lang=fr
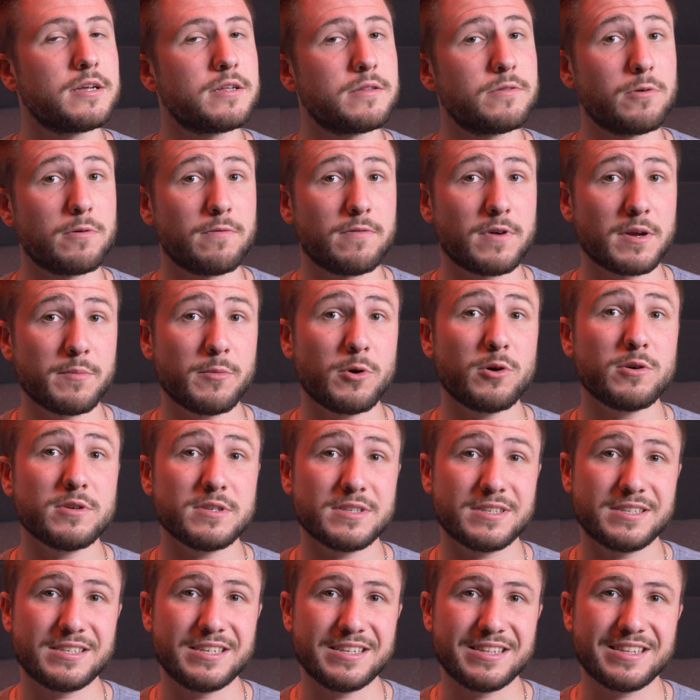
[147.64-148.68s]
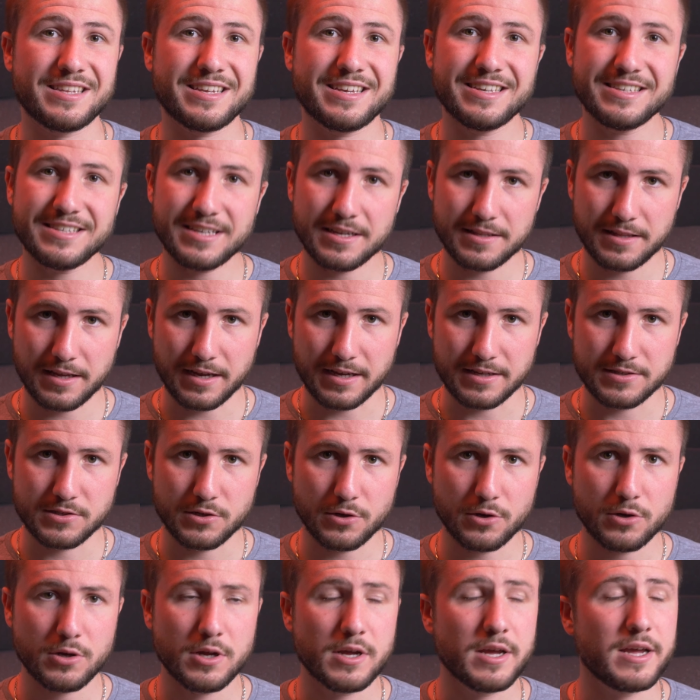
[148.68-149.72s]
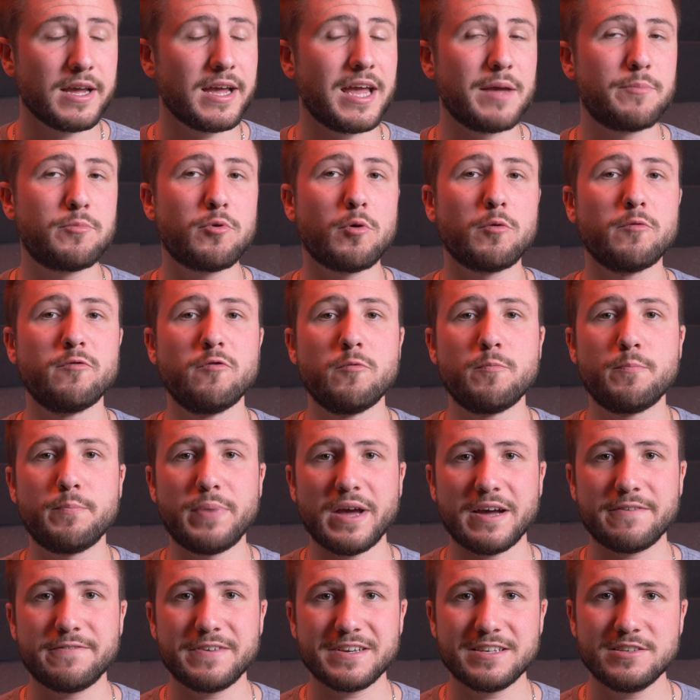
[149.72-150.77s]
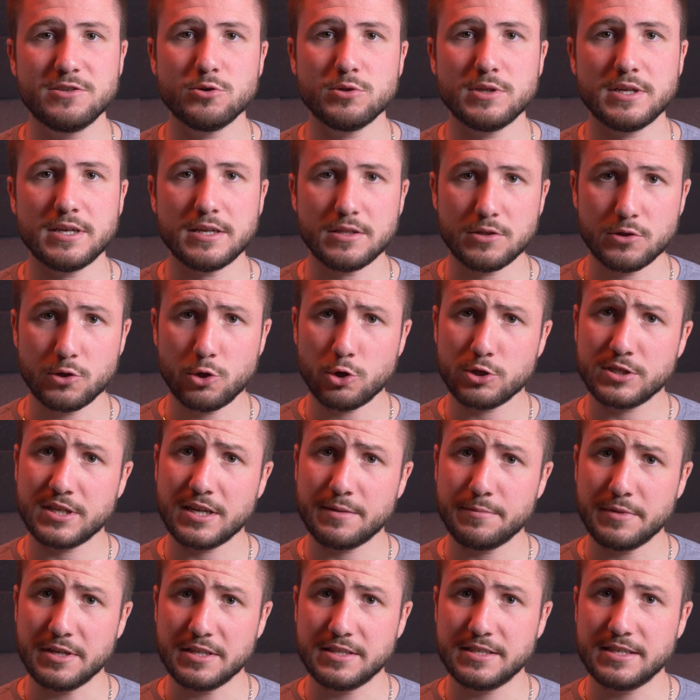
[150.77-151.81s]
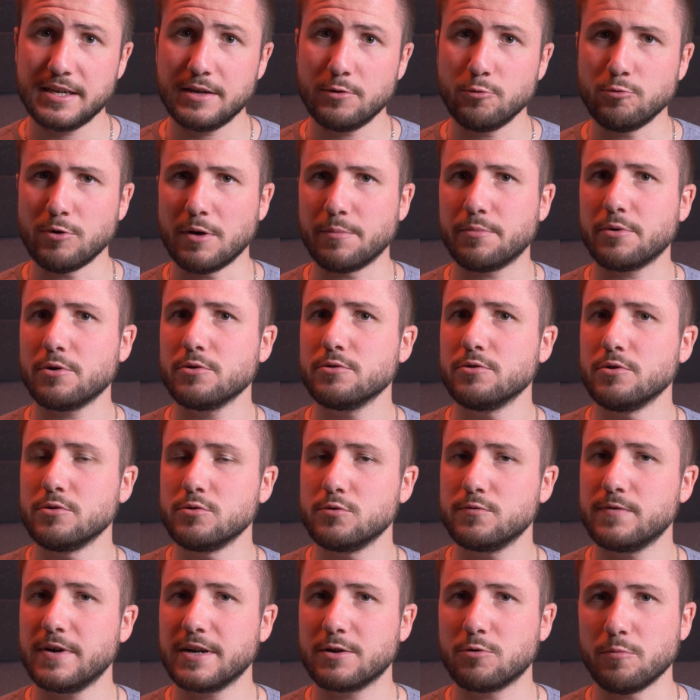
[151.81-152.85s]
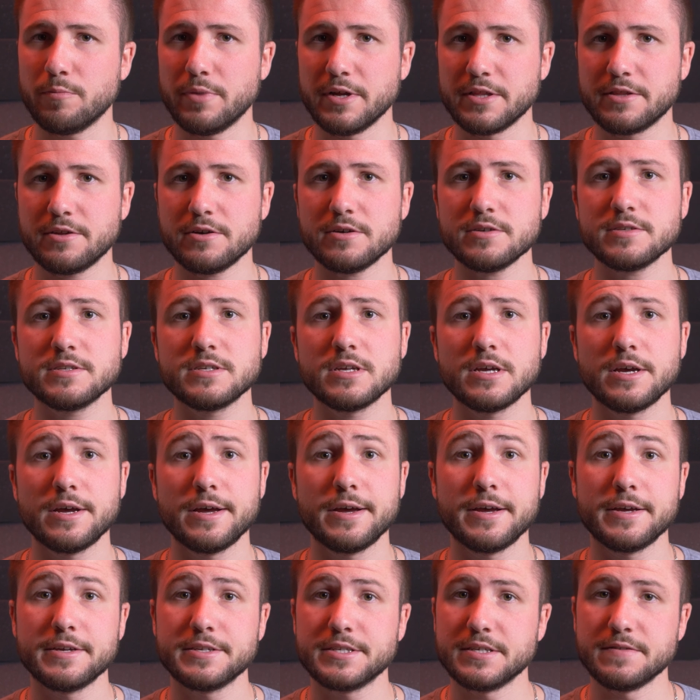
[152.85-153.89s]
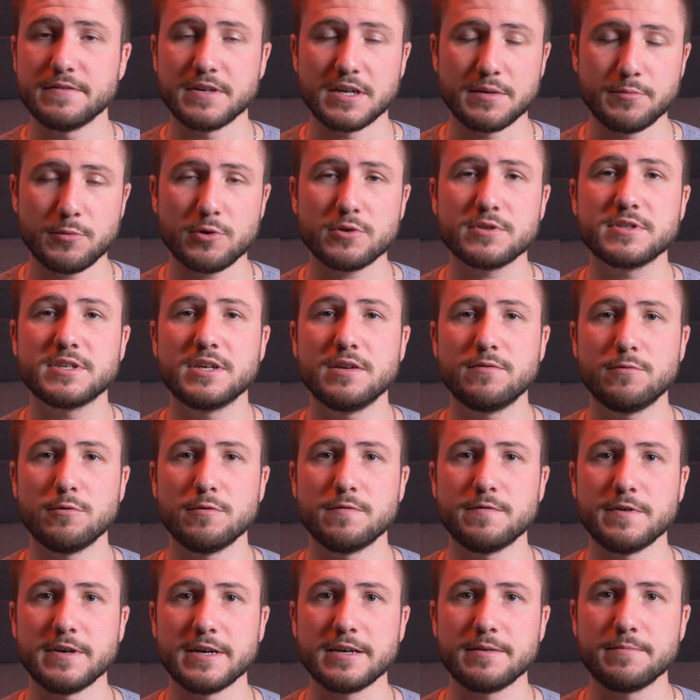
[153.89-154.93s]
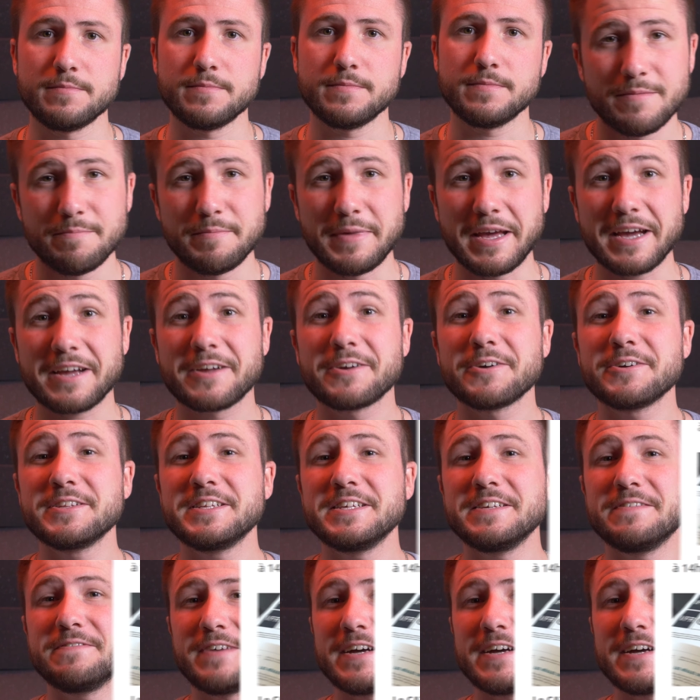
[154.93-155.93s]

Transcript: Donc vraiment, c'est très intéressant et pour vous perfectionner dans un métier ou apprendre de nouvelles compétences, c'est vraiment ce qu'il faut faire. Mercredi